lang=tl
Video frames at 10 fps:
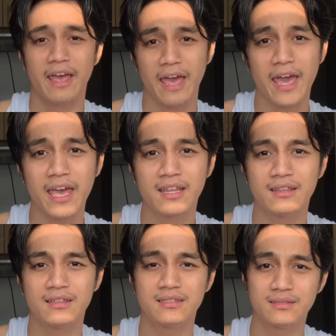
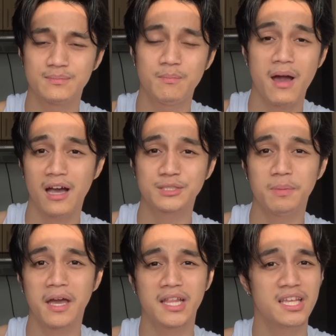And mga
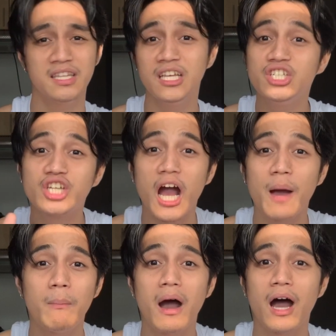kaspageti, hindi siya
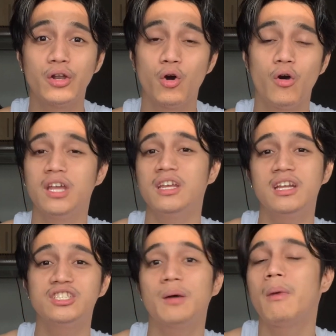maano, hindi
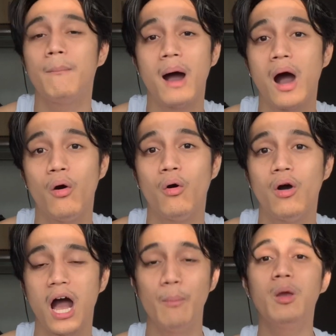rin siya mabaho.
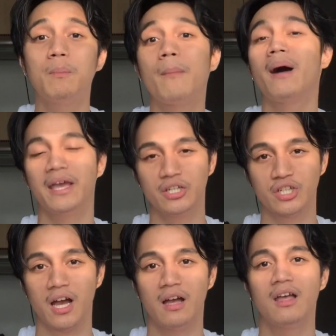Amoy papaya
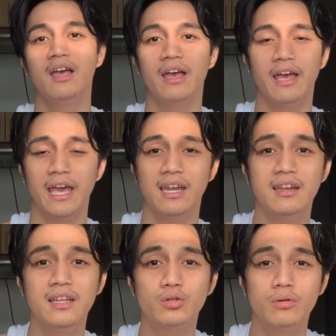siya.
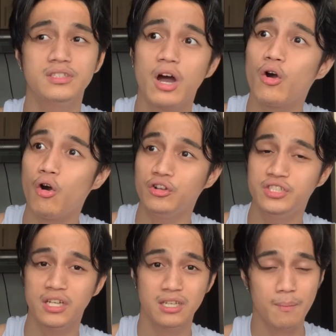And di tulad ng
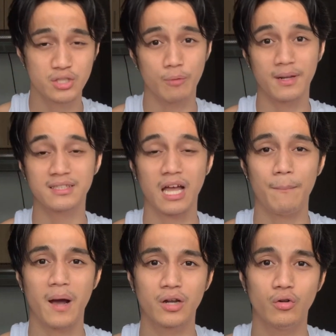Kojic, di ba sobrang
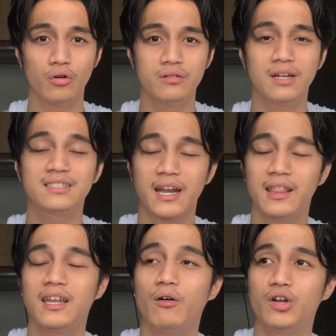tapang nun. Nagtry
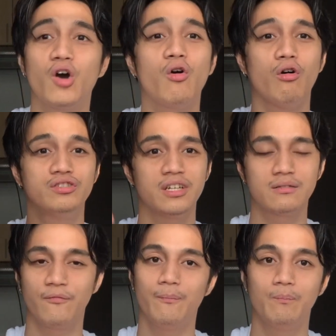din ako ng Kojic.
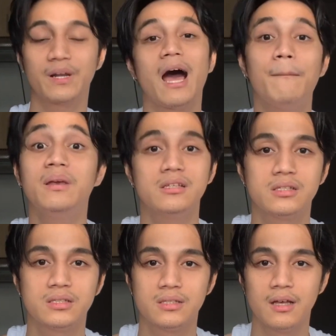
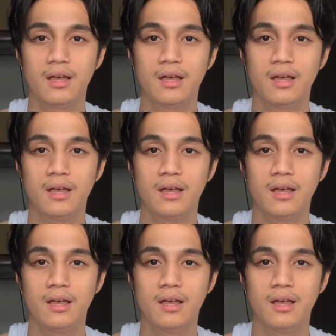Promise.